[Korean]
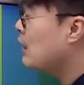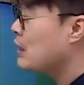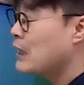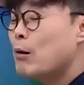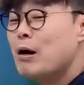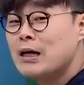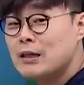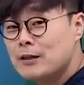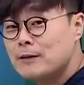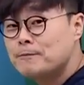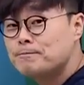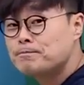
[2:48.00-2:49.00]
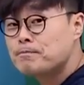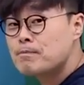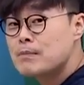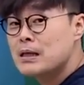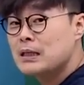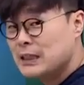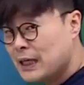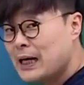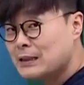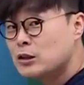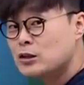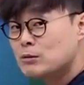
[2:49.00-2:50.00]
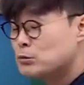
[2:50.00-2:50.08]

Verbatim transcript: 이렇게 나와야 돼요. 이해 가셨죠?